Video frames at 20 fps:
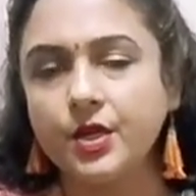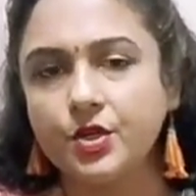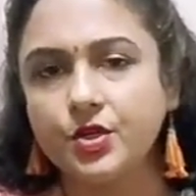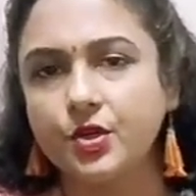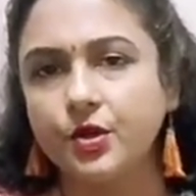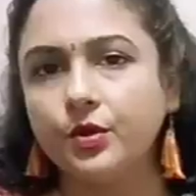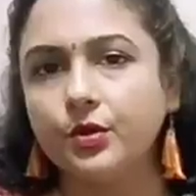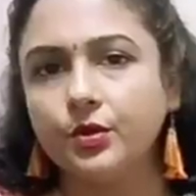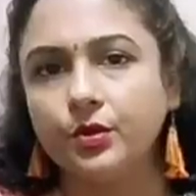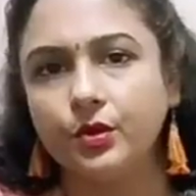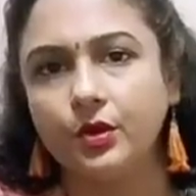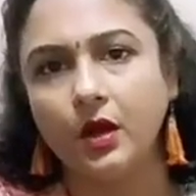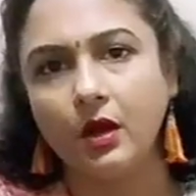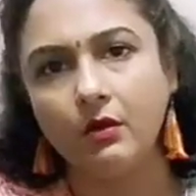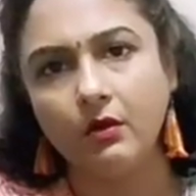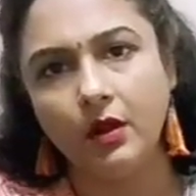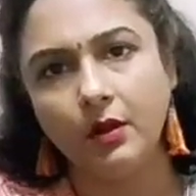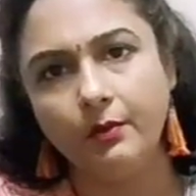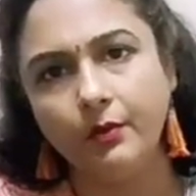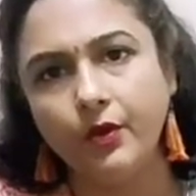সঙ্গত
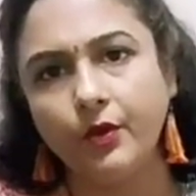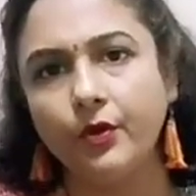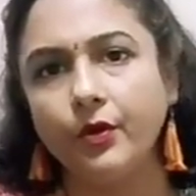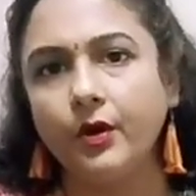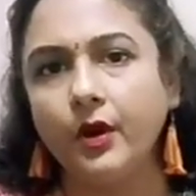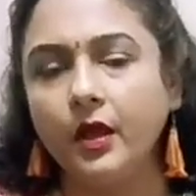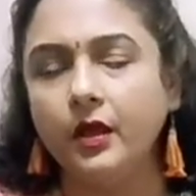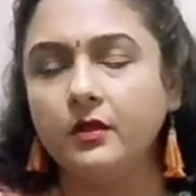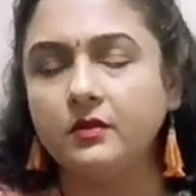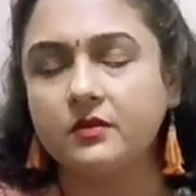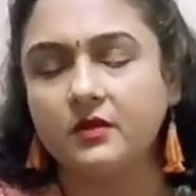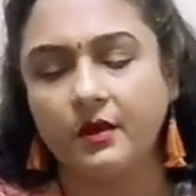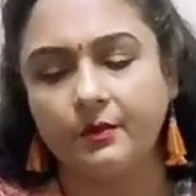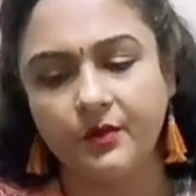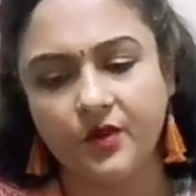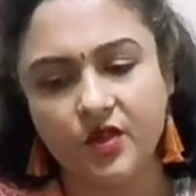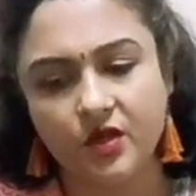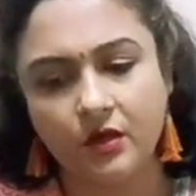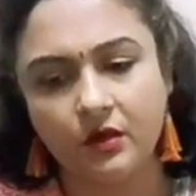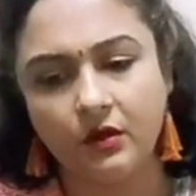কারণে পুনরায়
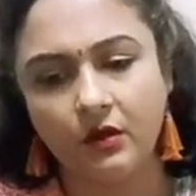সাবমিশন